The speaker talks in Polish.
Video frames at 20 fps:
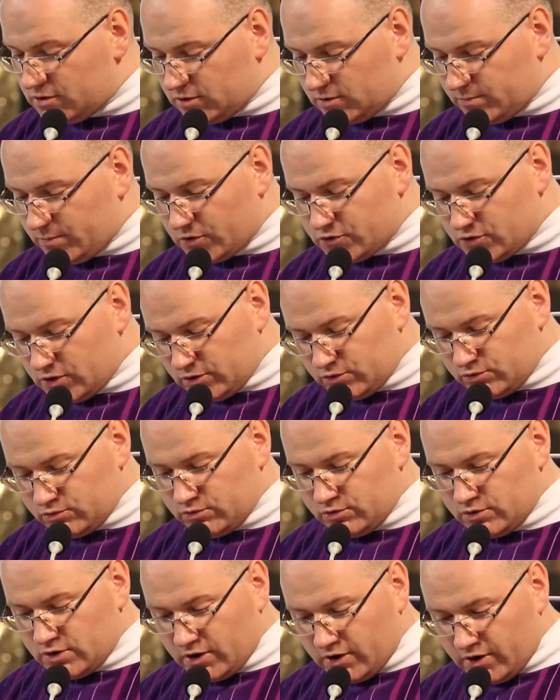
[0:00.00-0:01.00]
od
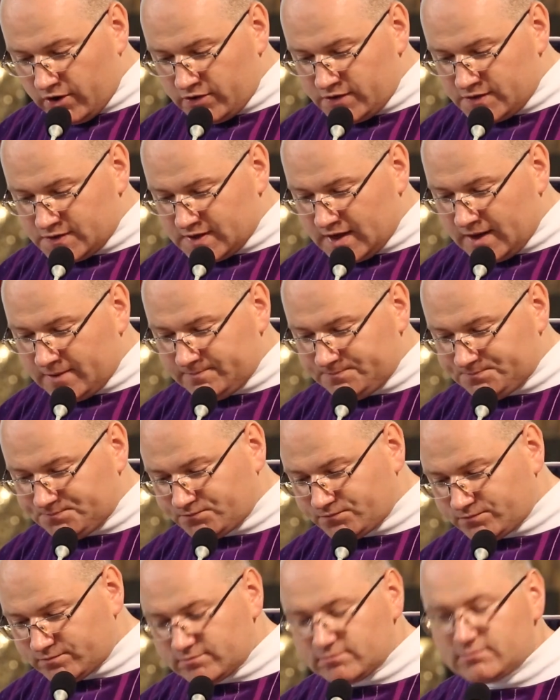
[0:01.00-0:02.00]
początku do końca.
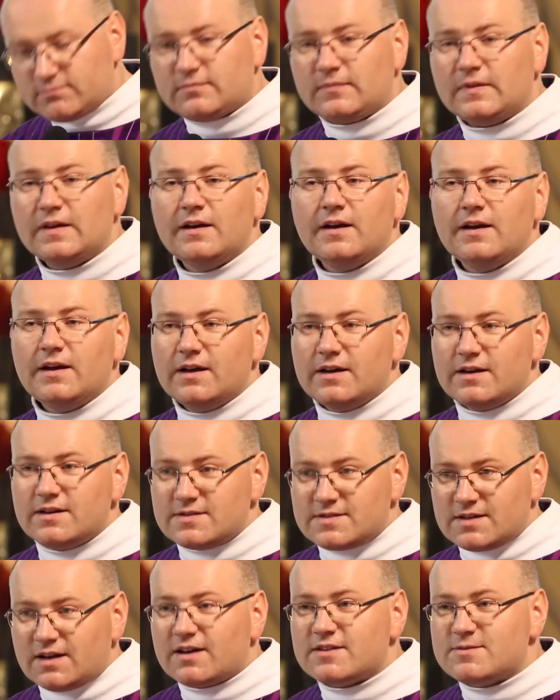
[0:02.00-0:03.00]

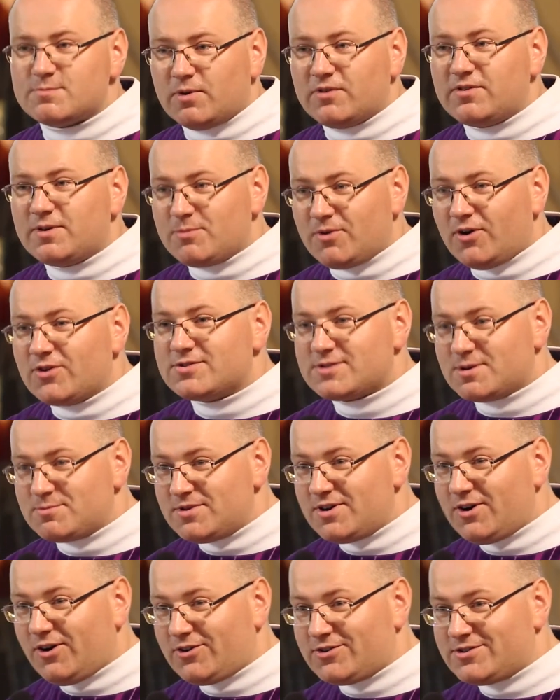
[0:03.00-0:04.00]
Zaraz powiem o co
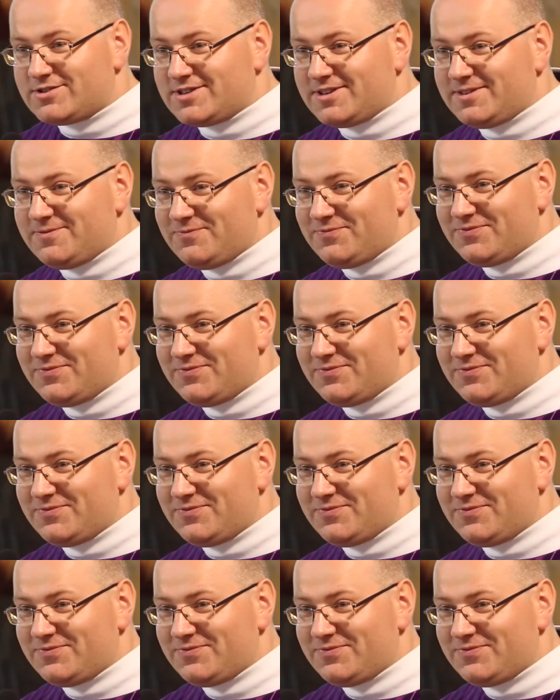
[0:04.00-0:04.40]
mi chodzi.